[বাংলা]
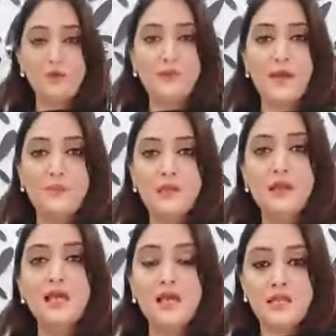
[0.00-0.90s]
বললাম না আমি
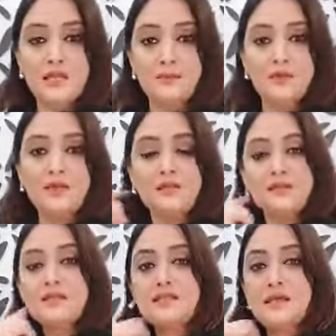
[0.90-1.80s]
লেমনের
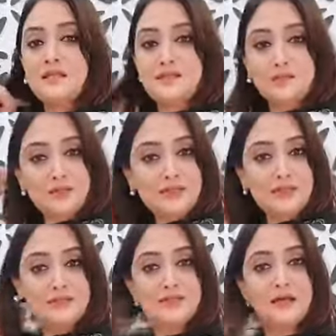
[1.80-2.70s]
তিনটা ডিজাইন মানে
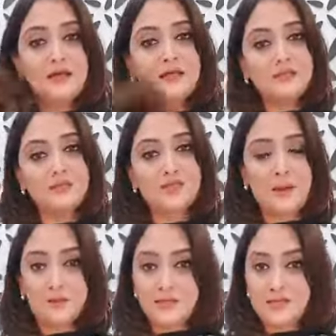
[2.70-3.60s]
টিয়া টিয়া এটা হচ্ছে
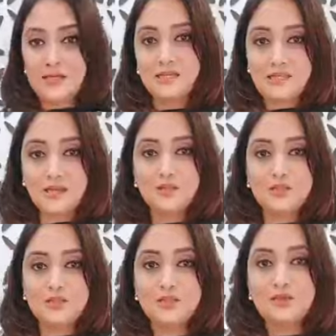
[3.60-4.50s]
আমারটা টিয়া টিয়া একটু
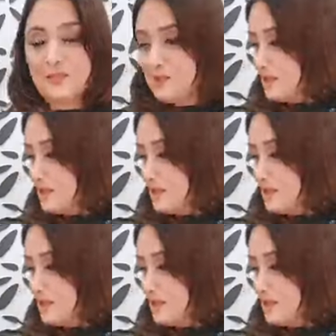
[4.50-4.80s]
এটা একটু লেমন